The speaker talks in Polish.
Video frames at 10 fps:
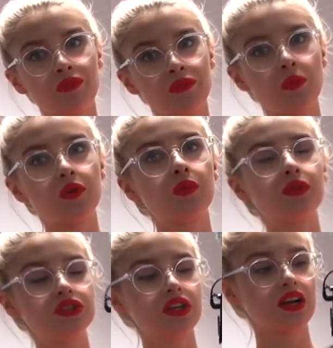i dopiero
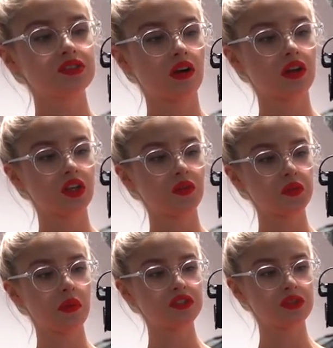później jechać do Katowic,
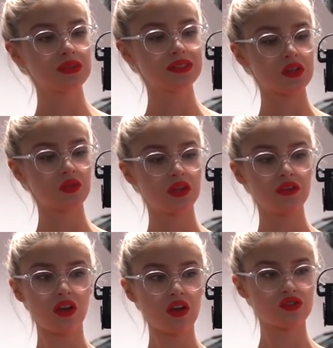bo będziemy stać w
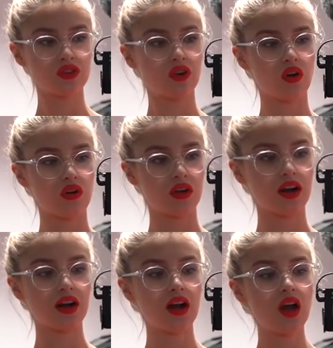największych
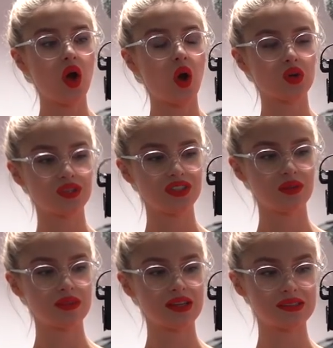korkach o
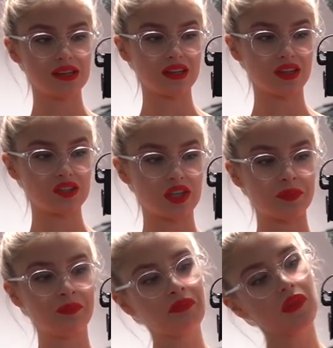17, także